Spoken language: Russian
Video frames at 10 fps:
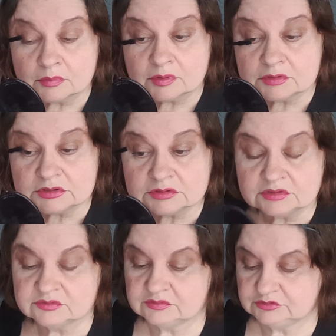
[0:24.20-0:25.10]
Вот сейчас
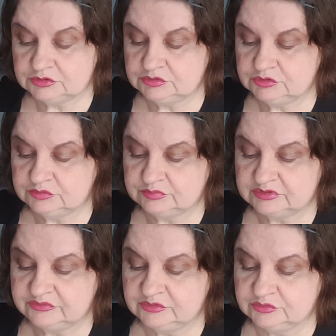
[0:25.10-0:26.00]
я чуть-чуть
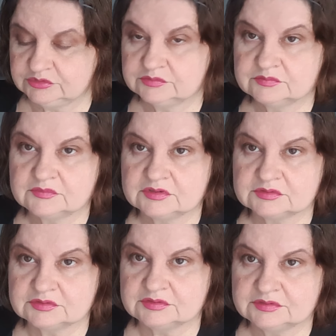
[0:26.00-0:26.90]
подведусь, так
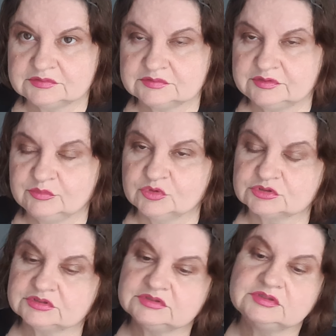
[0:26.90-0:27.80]
сказать,
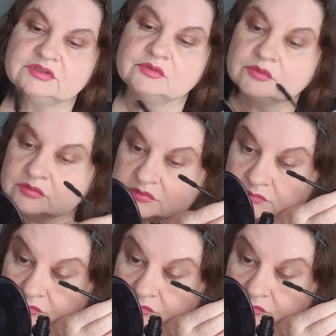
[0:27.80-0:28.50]
немножко сделаю